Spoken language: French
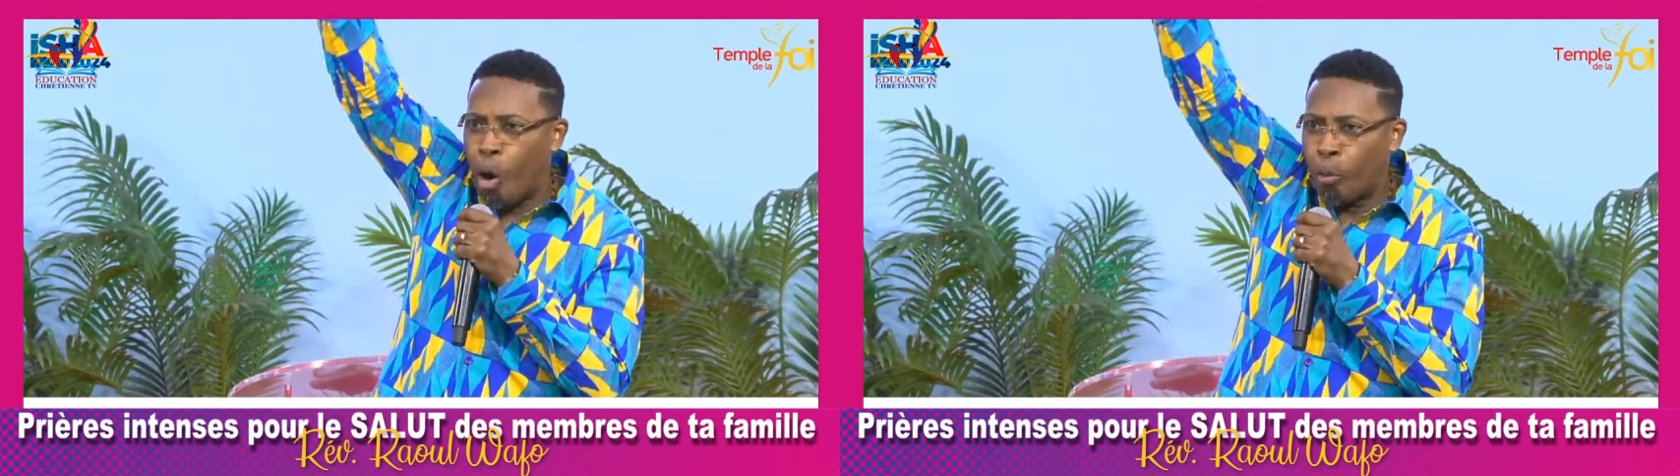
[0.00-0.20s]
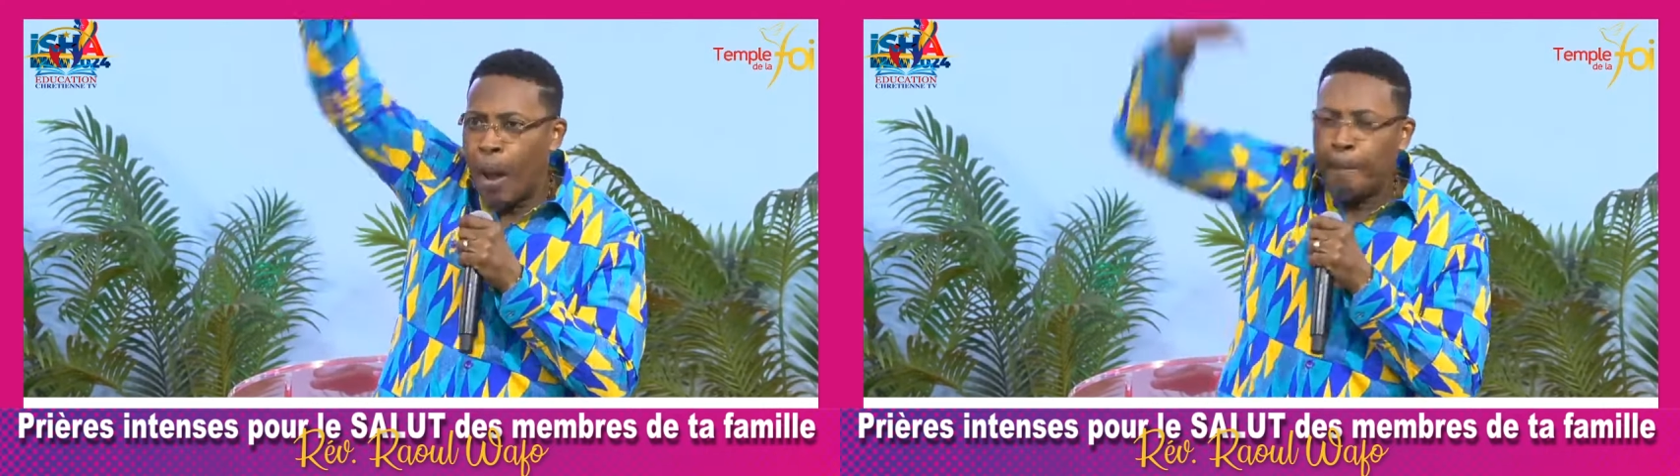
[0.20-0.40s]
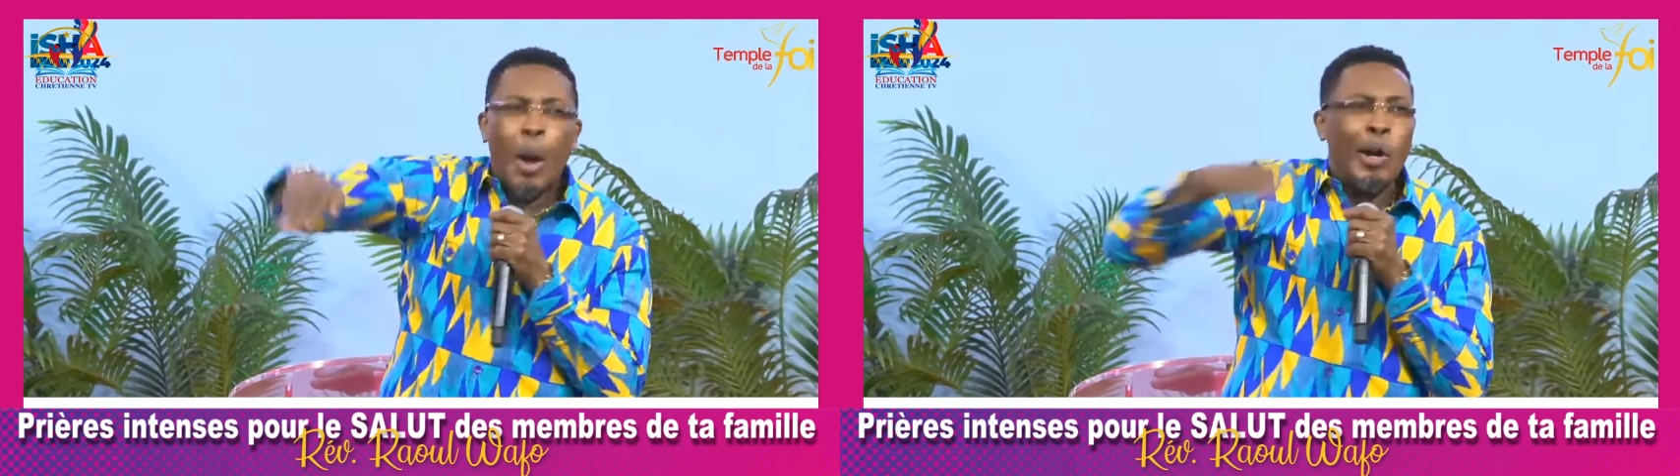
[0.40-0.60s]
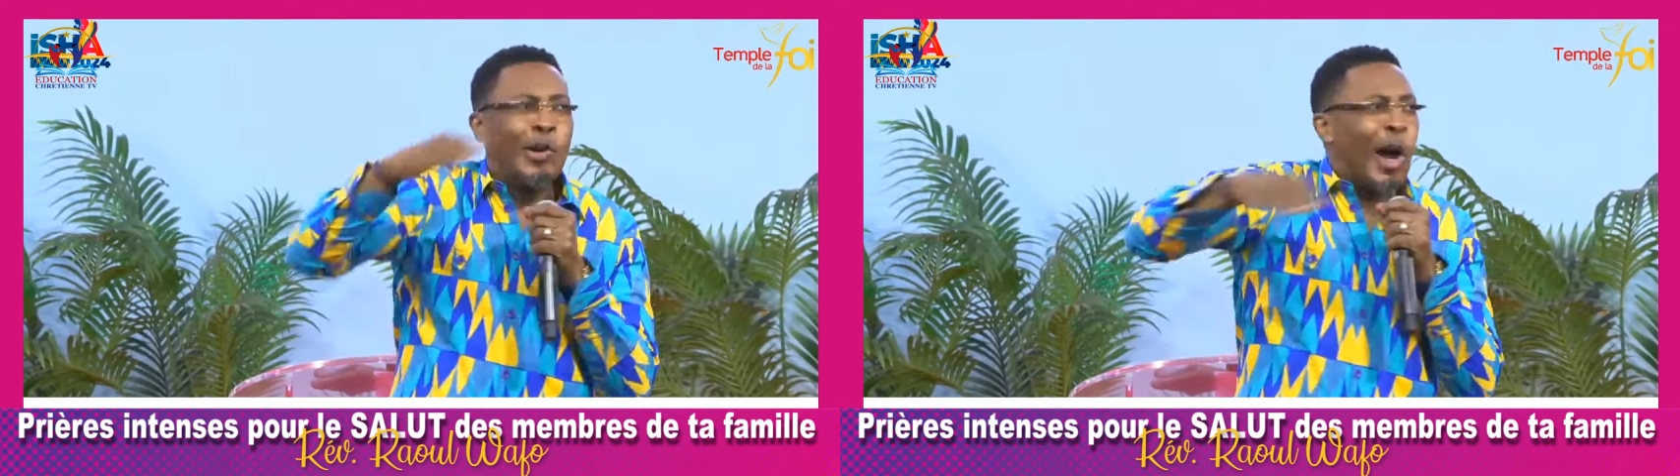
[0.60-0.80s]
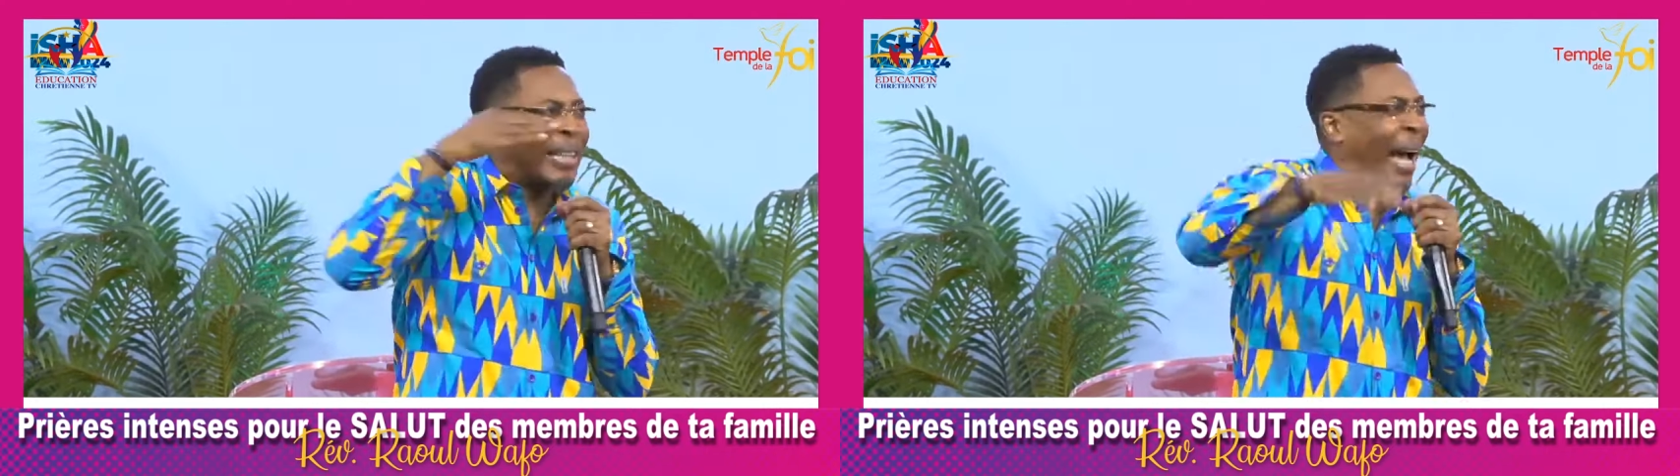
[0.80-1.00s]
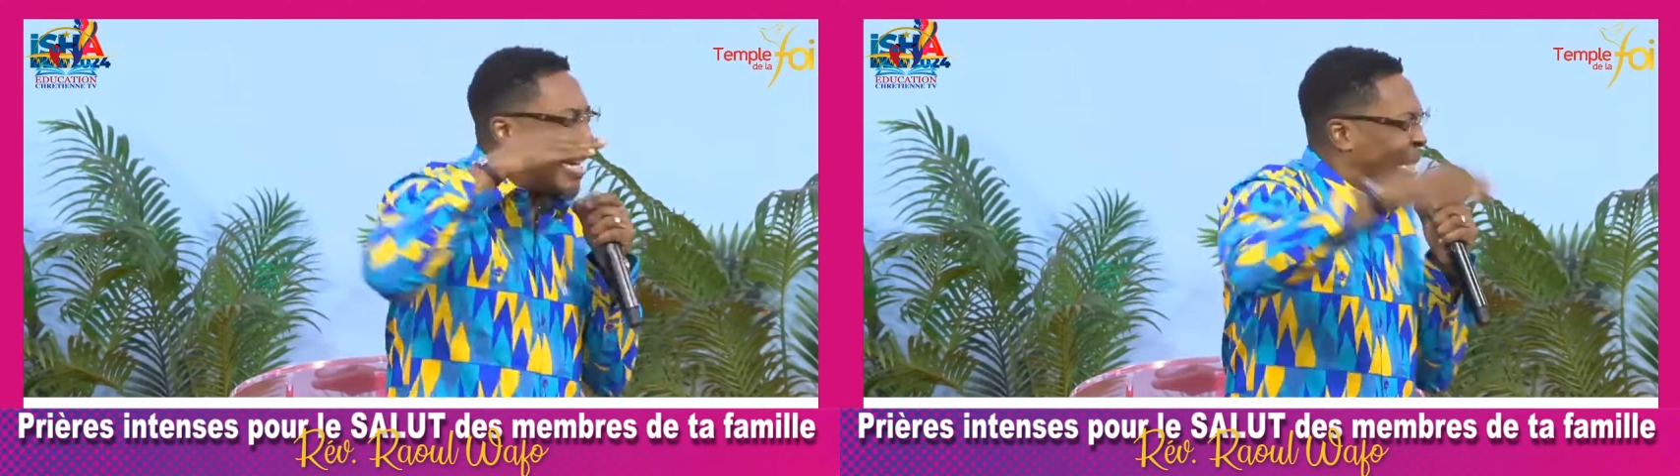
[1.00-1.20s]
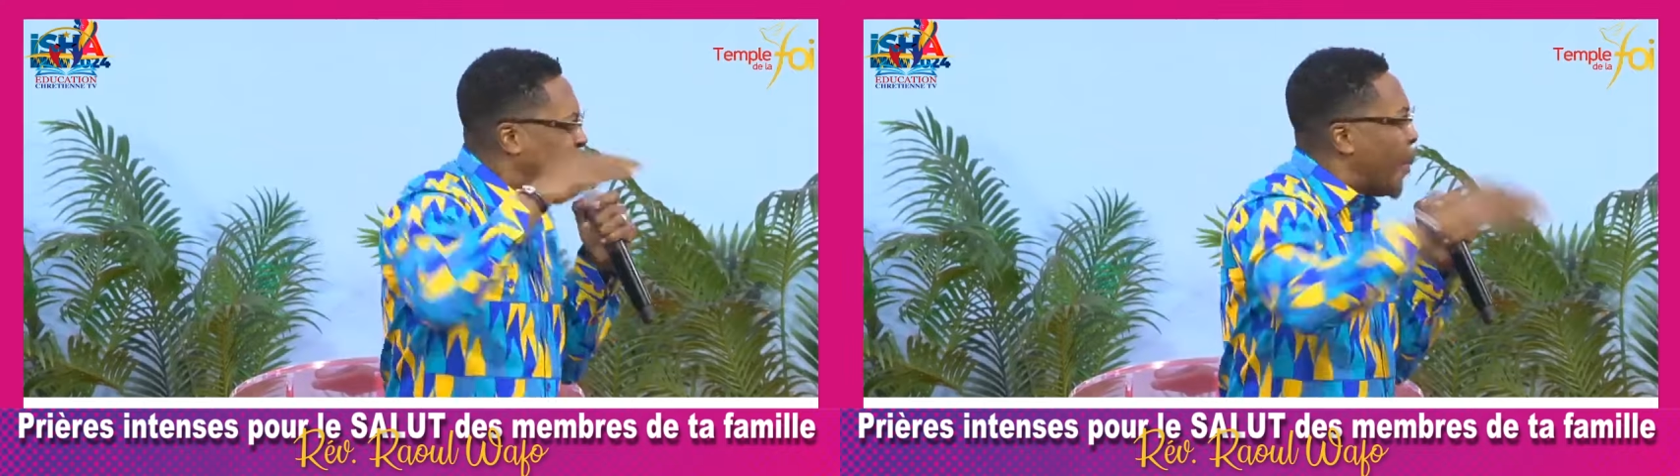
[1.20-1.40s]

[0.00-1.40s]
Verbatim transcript: haut peut neutraliser le